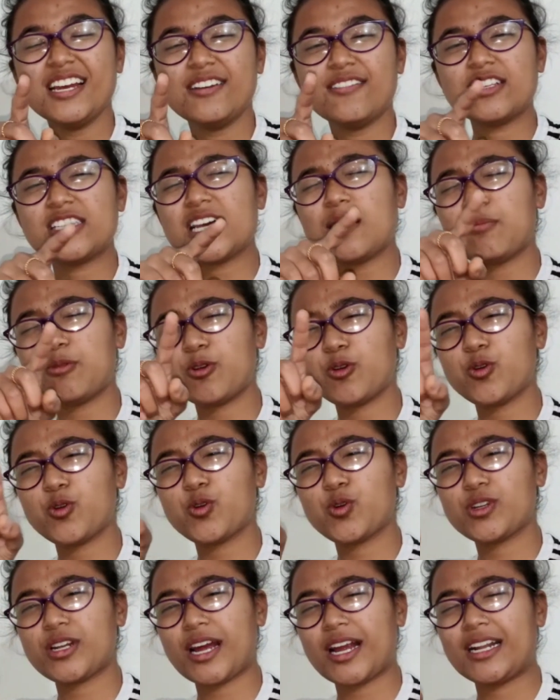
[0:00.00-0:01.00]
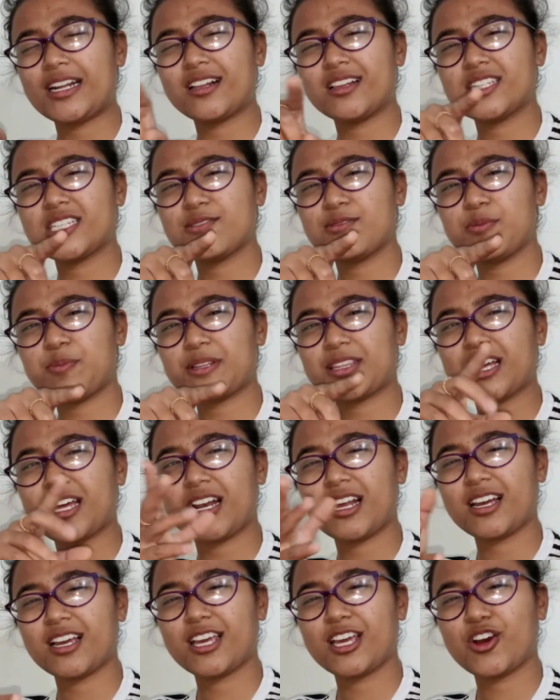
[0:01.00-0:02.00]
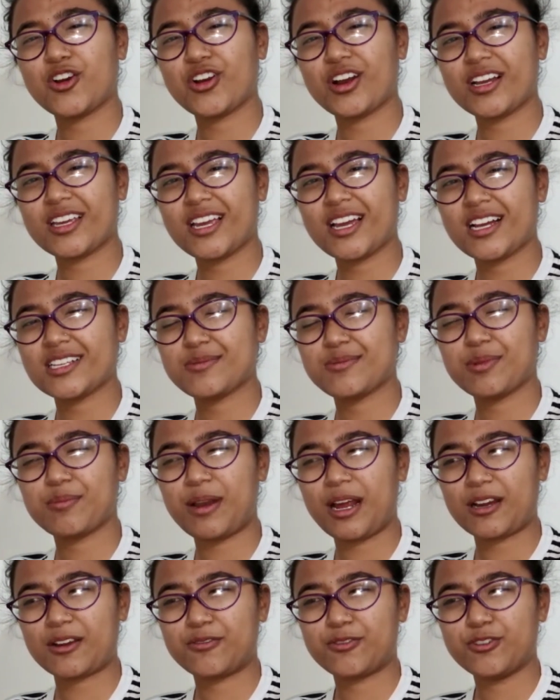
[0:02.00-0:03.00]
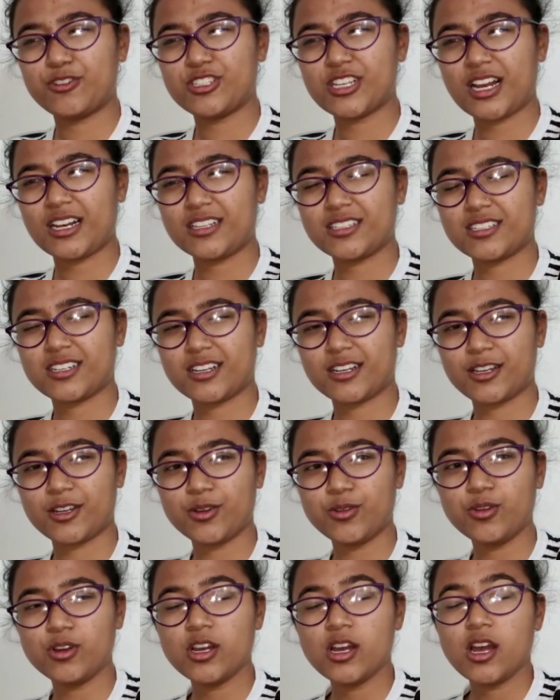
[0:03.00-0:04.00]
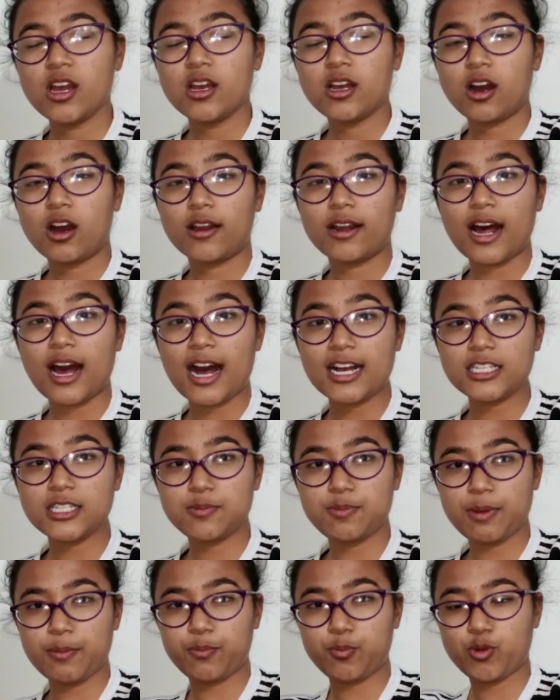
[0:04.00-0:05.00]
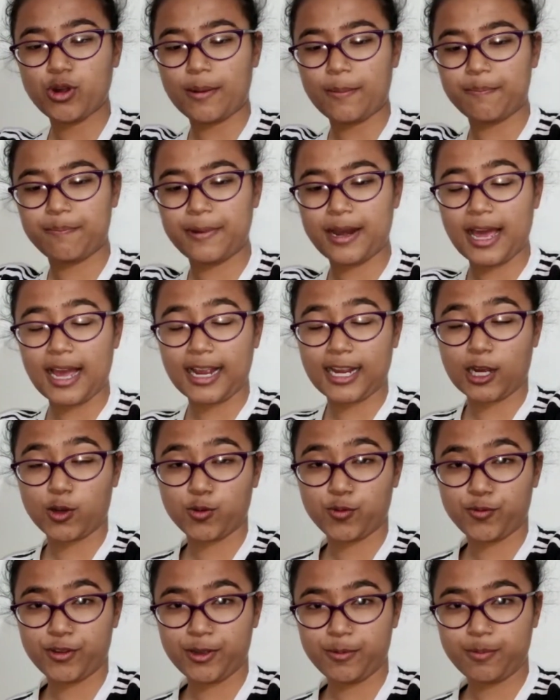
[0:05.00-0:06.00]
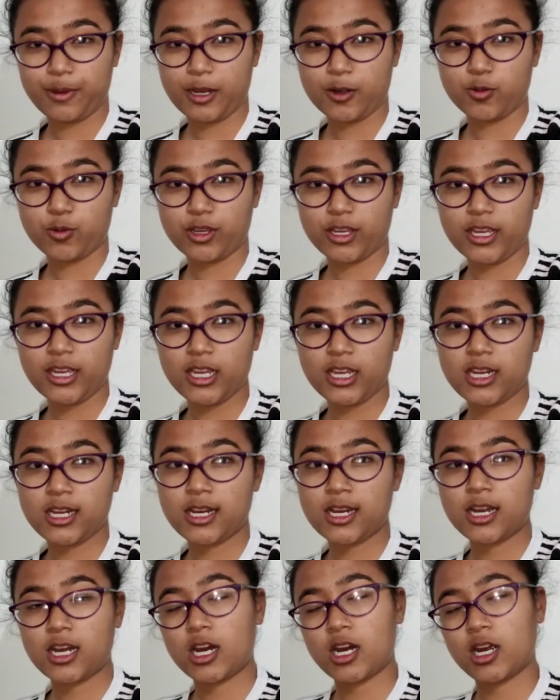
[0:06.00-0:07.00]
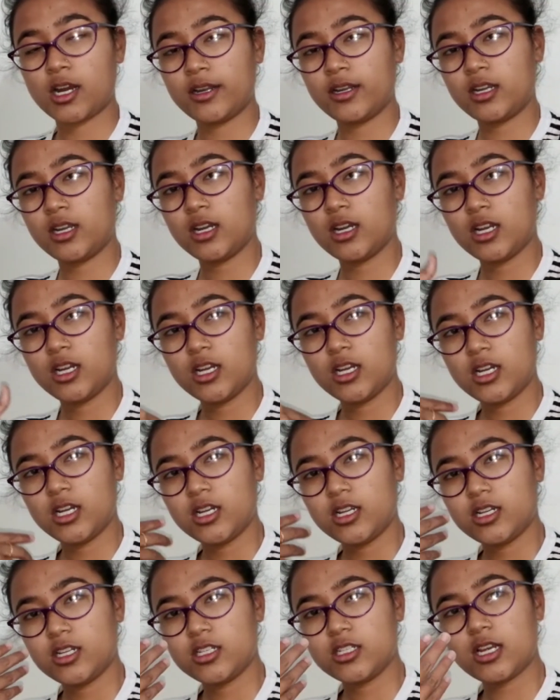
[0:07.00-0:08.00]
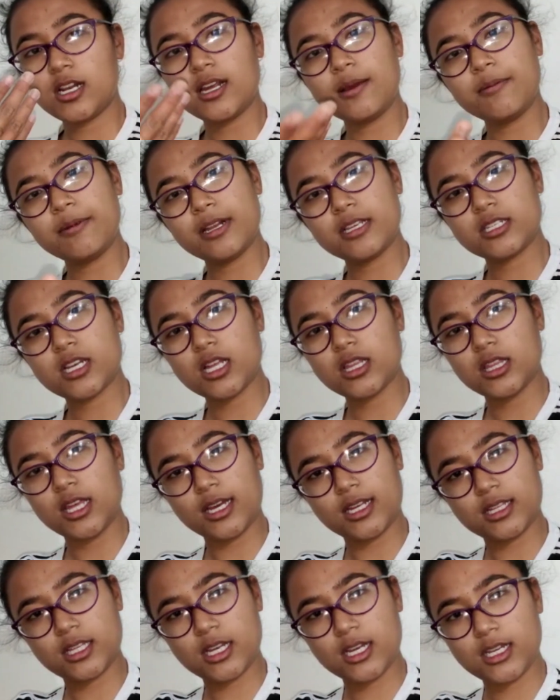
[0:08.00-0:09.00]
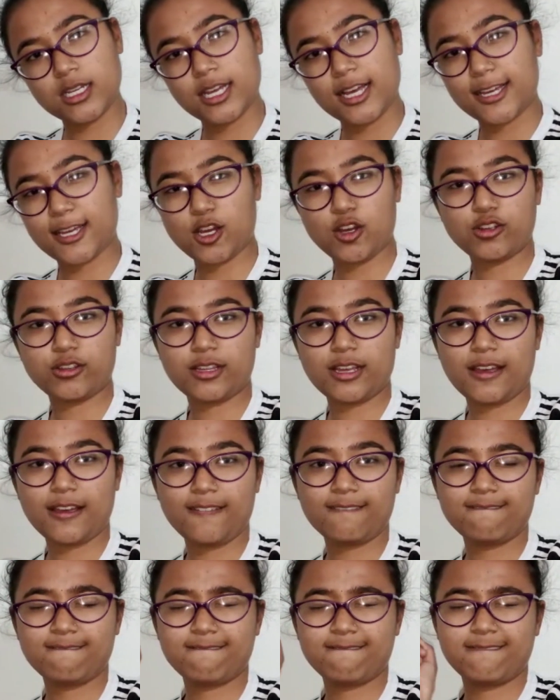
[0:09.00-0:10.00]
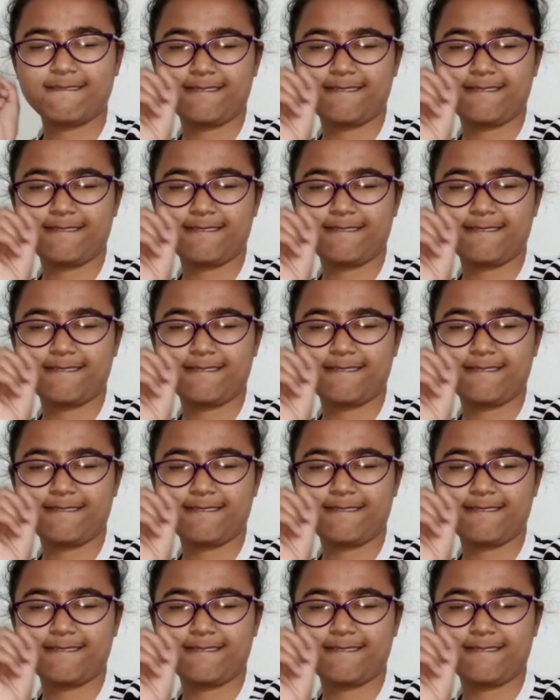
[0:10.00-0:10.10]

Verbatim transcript: वैसे आप लोगों को टाइटल से भी पता लग गया होगा कि आज मैं ब्लैक फूड चैलेंज कर रही हूँ और आज मैं पूरा ब्लैक आउटफिट पहनूंगी और चलिए मेरे साथ देखते हैं क्या क्या होता है